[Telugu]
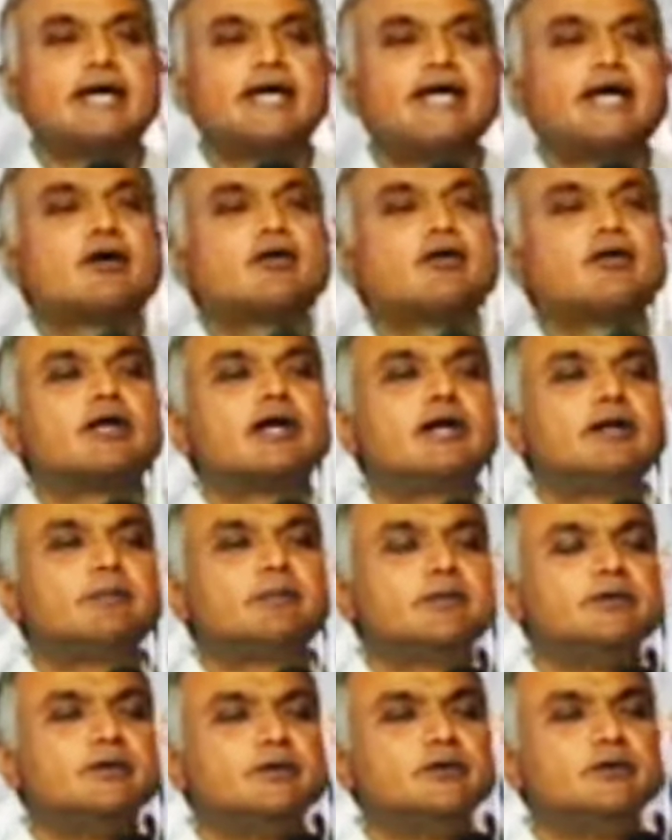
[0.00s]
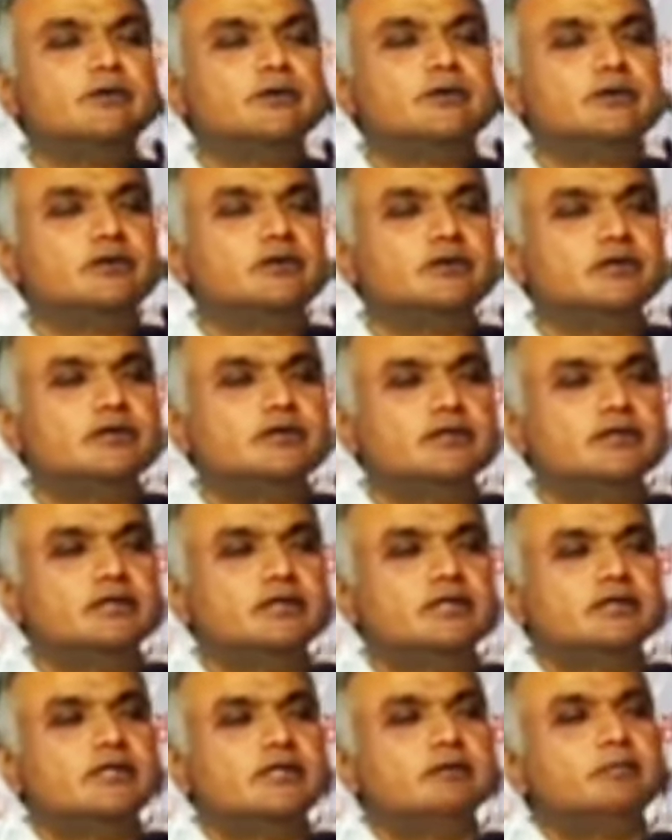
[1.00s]
జక్క ఎక్కడున్నాడు ఇప్పుడు
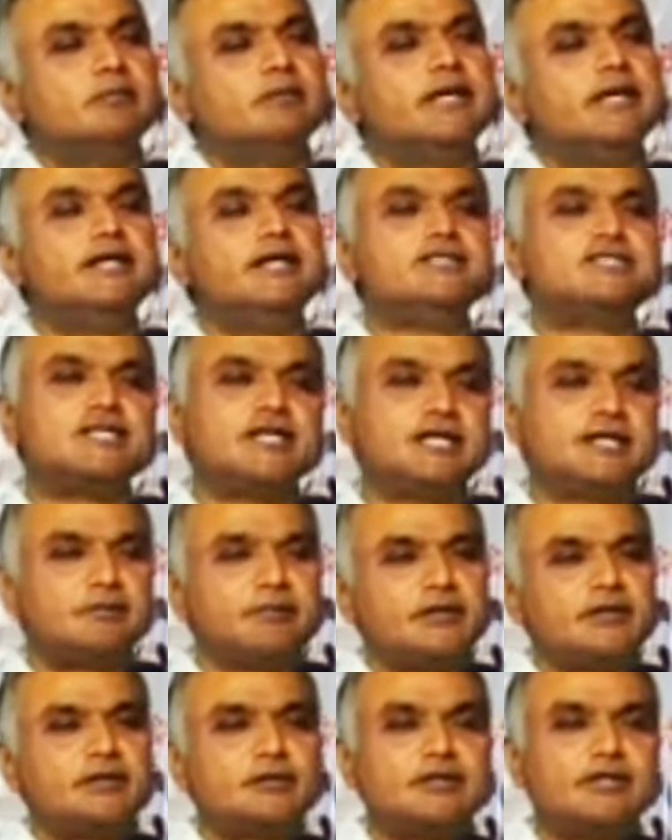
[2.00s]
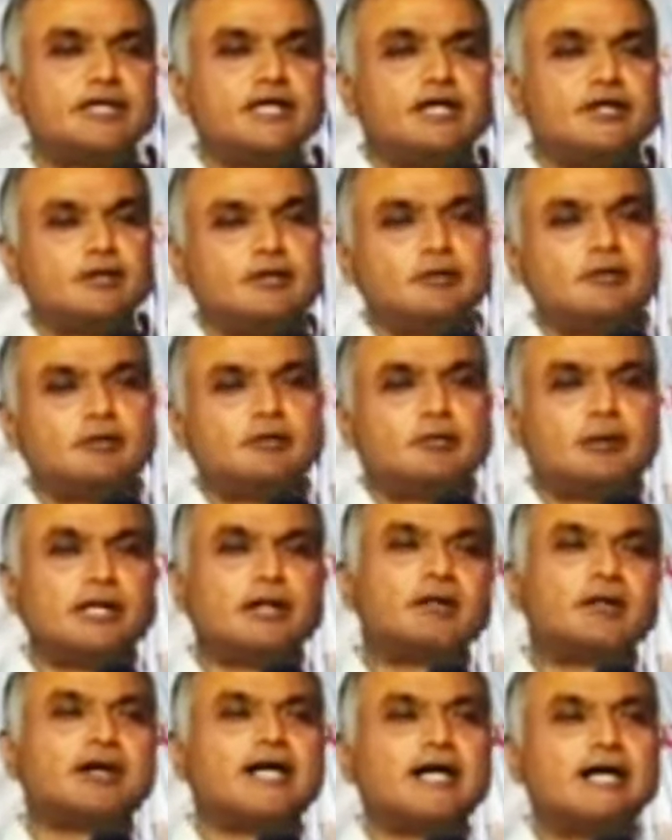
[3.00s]
మేడి చెట్టు మీద ఉన్నాడు
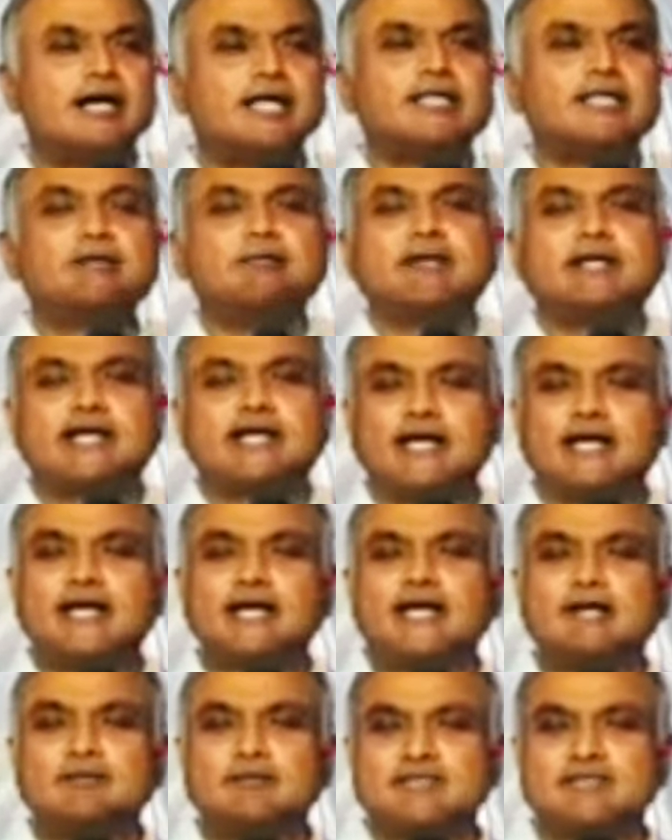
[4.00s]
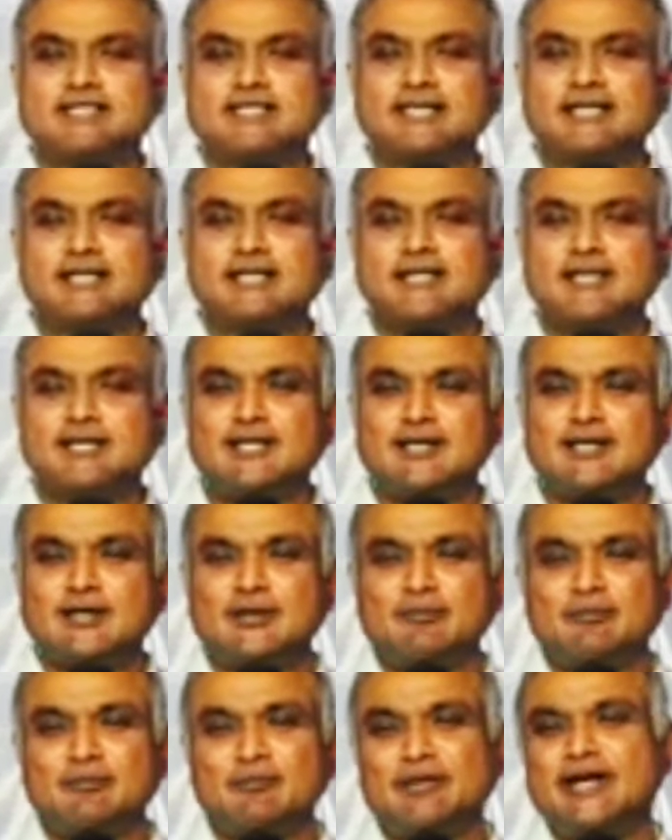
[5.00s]
మనం కళ్ళెత్తి మనకేం కనిపిస్తాయి
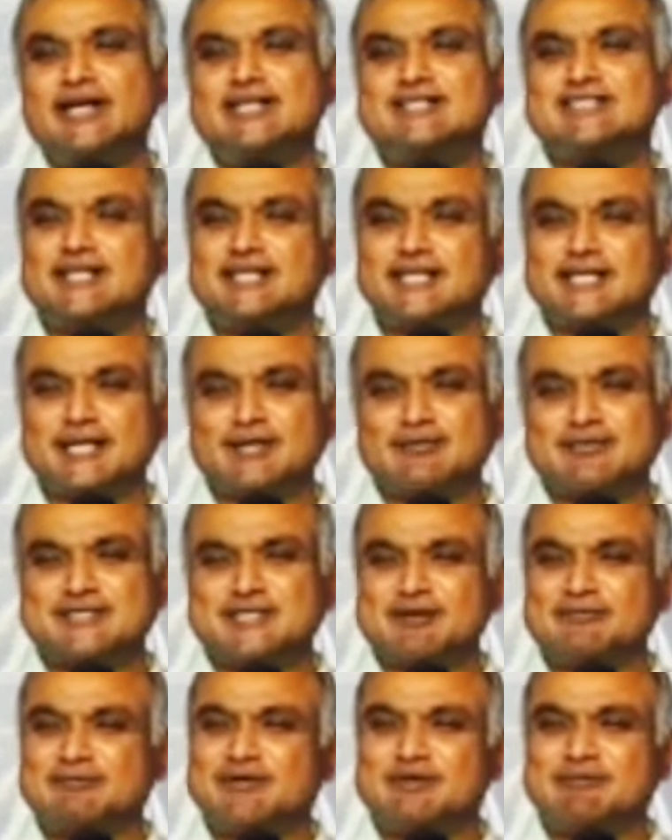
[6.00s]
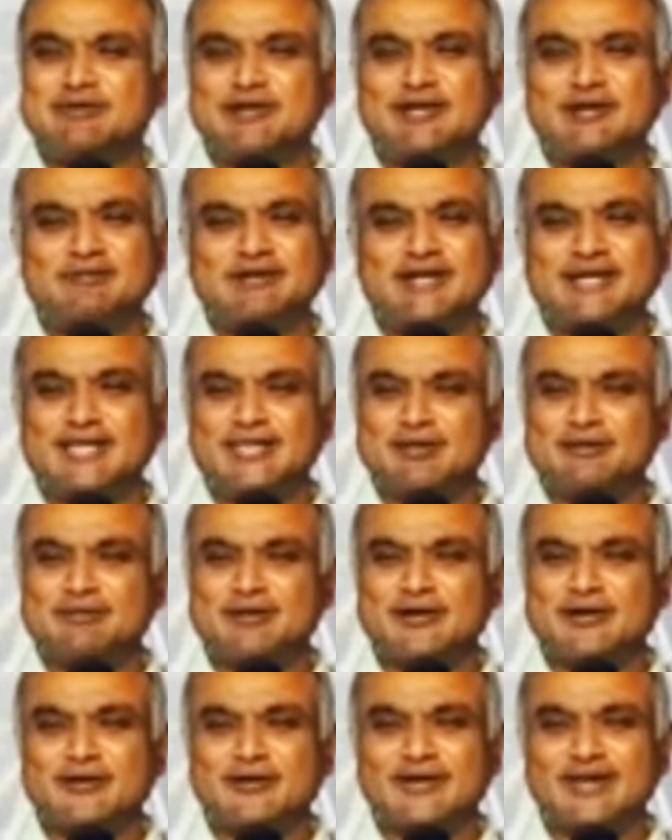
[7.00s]
మేడి చెట్టు కనిపిస్తాయి అబ్బా మేడిపళ్ళు ఎంత
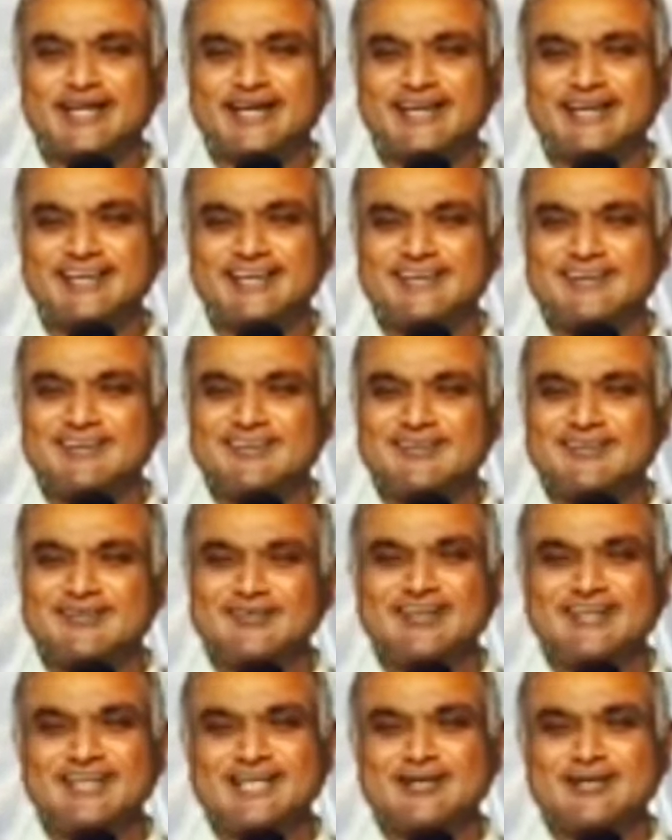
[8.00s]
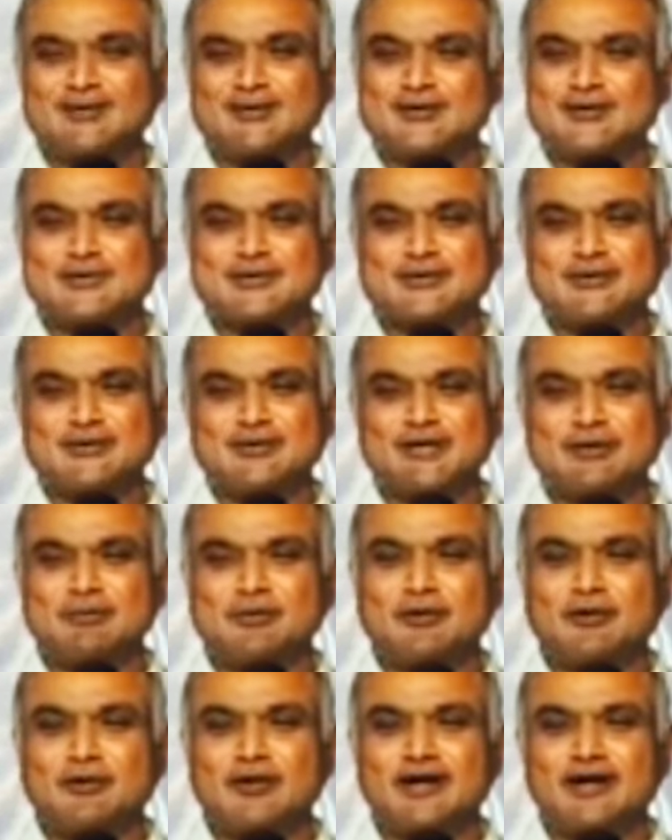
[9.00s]
బాగున్నాయి కొన్నన్నా కోసుకుని
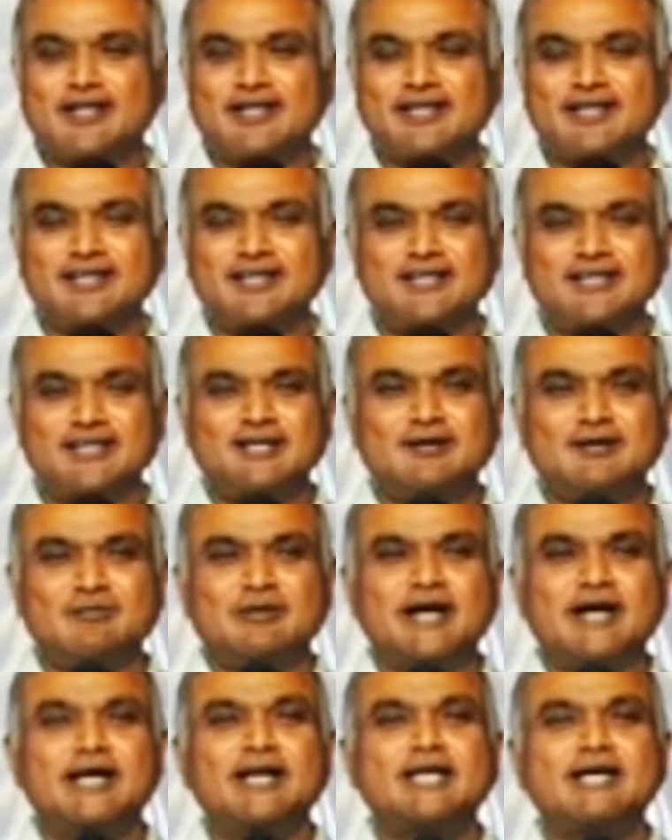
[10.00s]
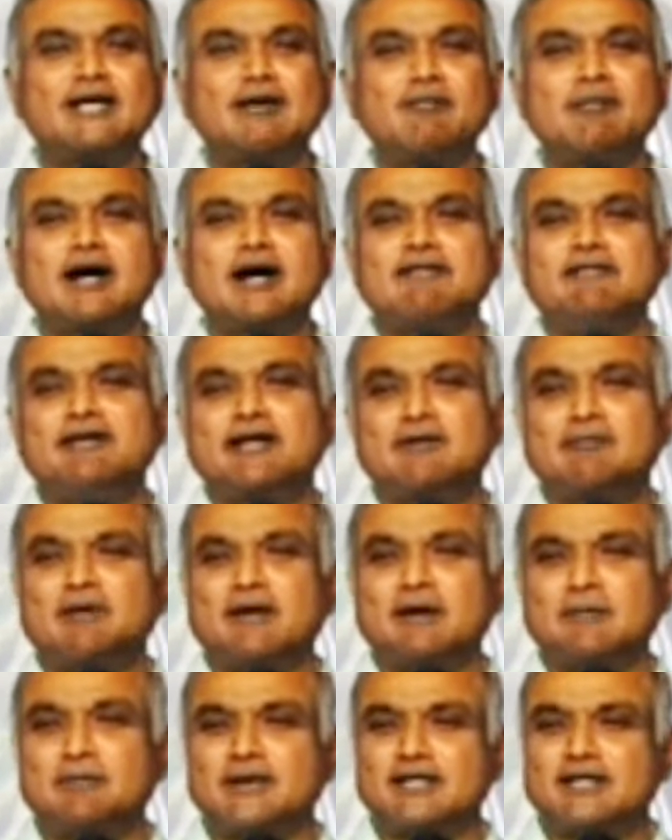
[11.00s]
ఉంటే బాగుండేది మా ఆయనకి మా ఆవిడికి
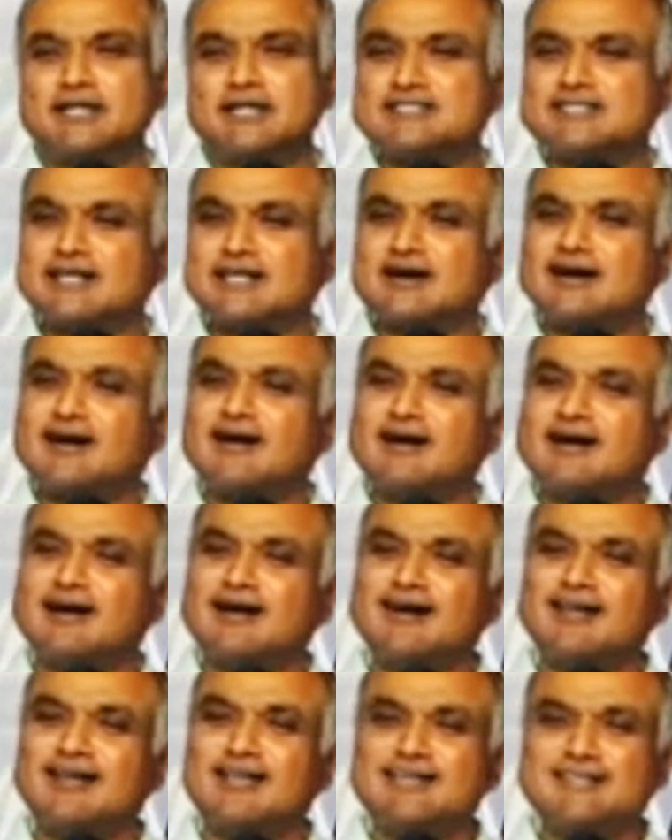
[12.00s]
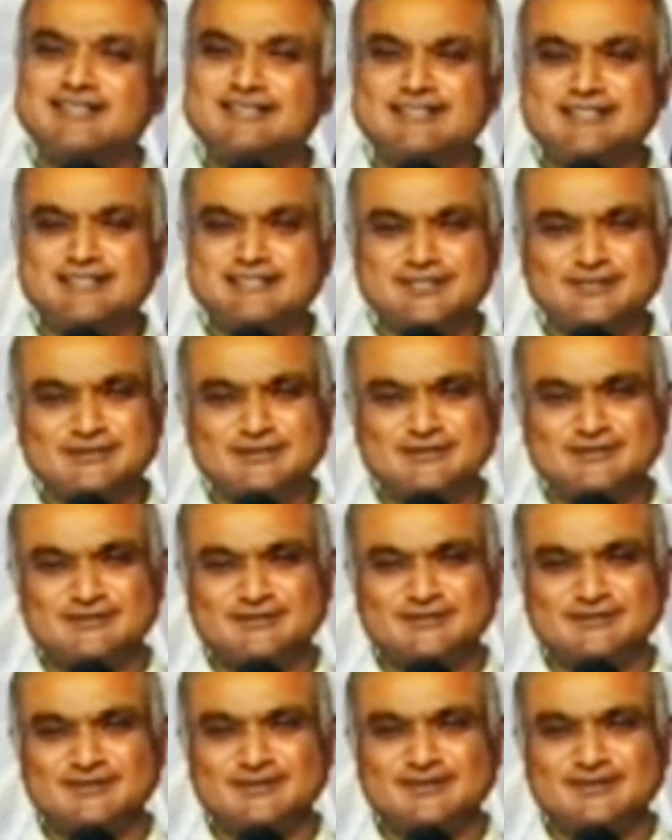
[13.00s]
మా పిల్లలకి చాలా ఇష్టం